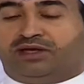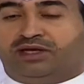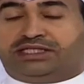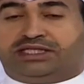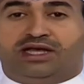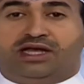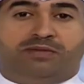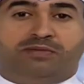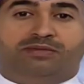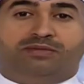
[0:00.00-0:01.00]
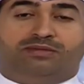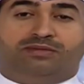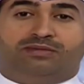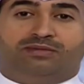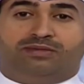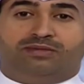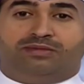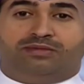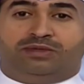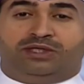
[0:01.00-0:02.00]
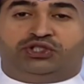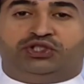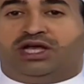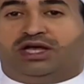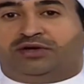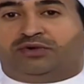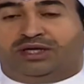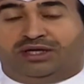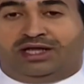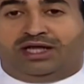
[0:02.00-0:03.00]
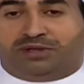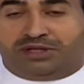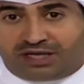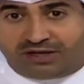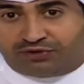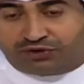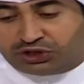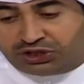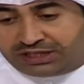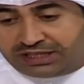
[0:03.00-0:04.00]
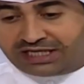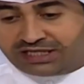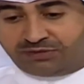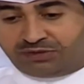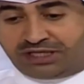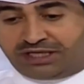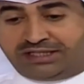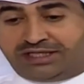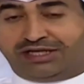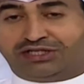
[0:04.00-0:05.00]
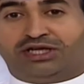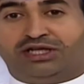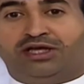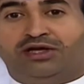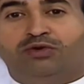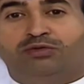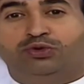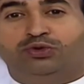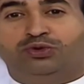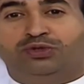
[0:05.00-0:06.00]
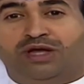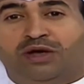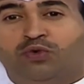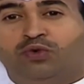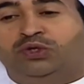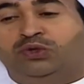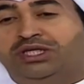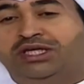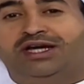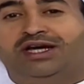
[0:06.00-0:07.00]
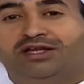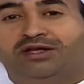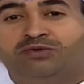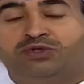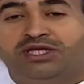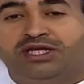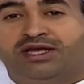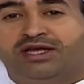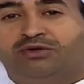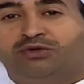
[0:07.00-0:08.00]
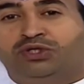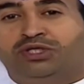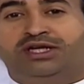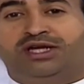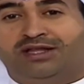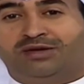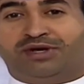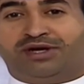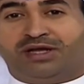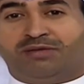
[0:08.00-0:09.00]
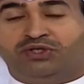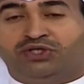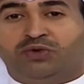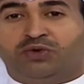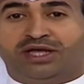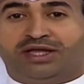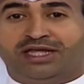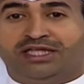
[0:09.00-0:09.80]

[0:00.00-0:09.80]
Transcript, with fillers: اتهام للشاعر والإعلامي نايف الرشيدي لازم أنك أنت عشان إذا هو موجود أو يدير هذه الأمسية أو يدير هذا البرنامج أو غيره